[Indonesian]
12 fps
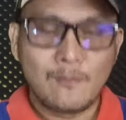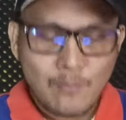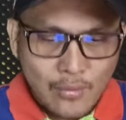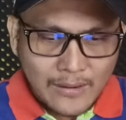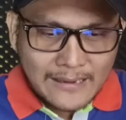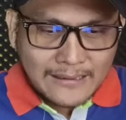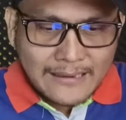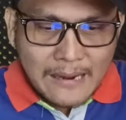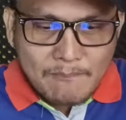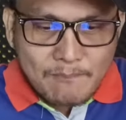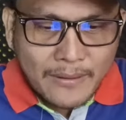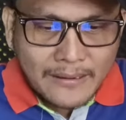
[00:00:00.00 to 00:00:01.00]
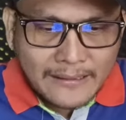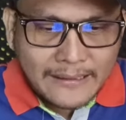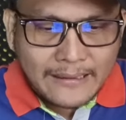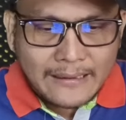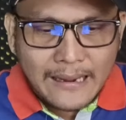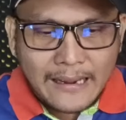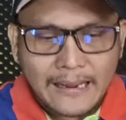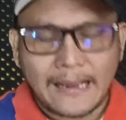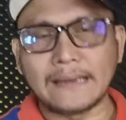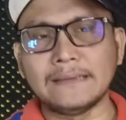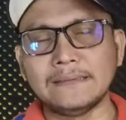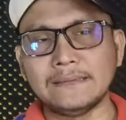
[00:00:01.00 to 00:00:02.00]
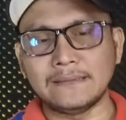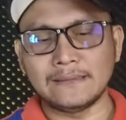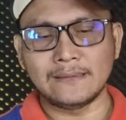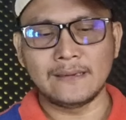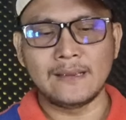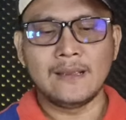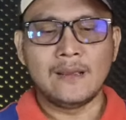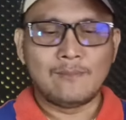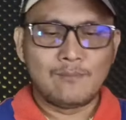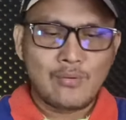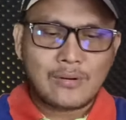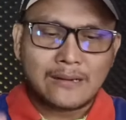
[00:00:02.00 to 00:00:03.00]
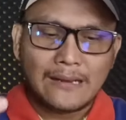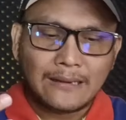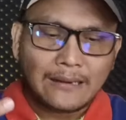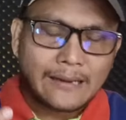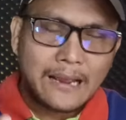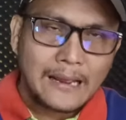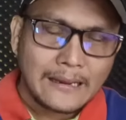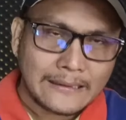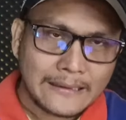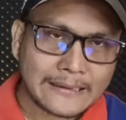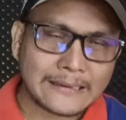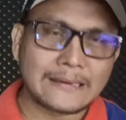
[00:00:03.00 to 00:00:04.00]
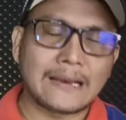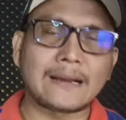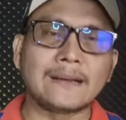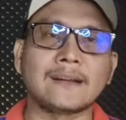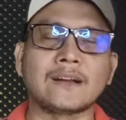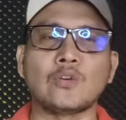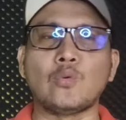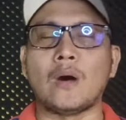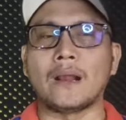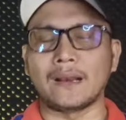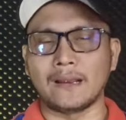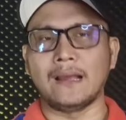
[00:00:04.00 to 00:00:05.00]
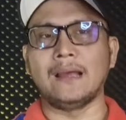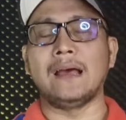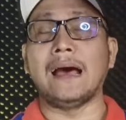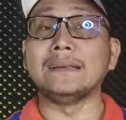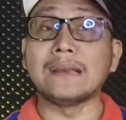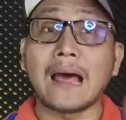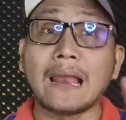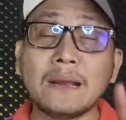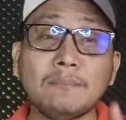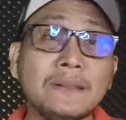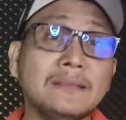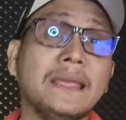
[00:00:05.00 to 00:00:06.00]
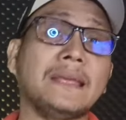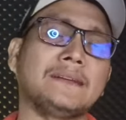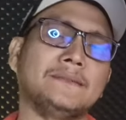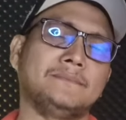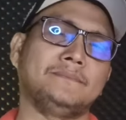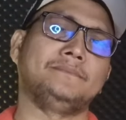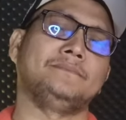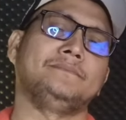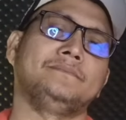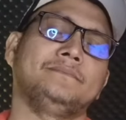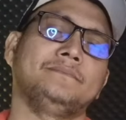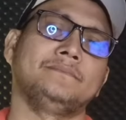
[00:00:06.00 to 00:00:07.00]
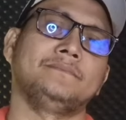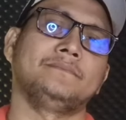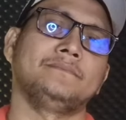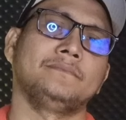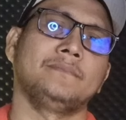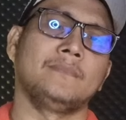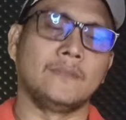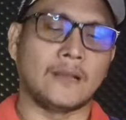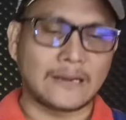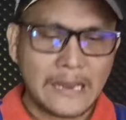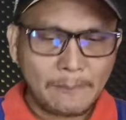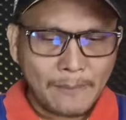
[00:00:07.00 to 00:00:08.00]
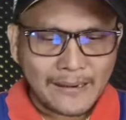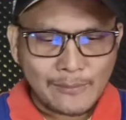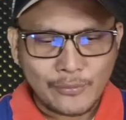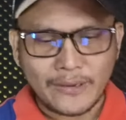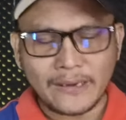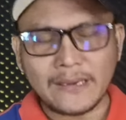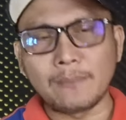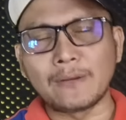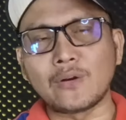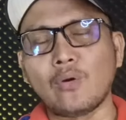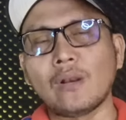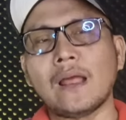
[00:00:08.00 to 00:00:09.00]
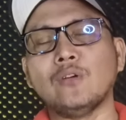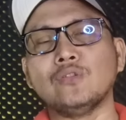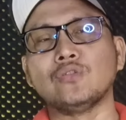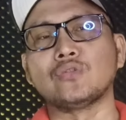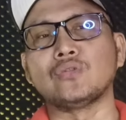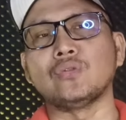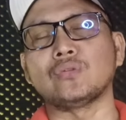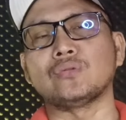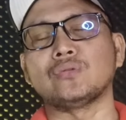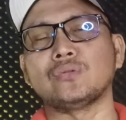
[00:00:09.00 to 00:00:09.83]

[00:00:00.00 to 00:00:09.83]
Bukankah pernikahan bukankah dikenalkan ke keluarga adalah hal yang penting? Nah, kenapa kemudian dia menolak untuk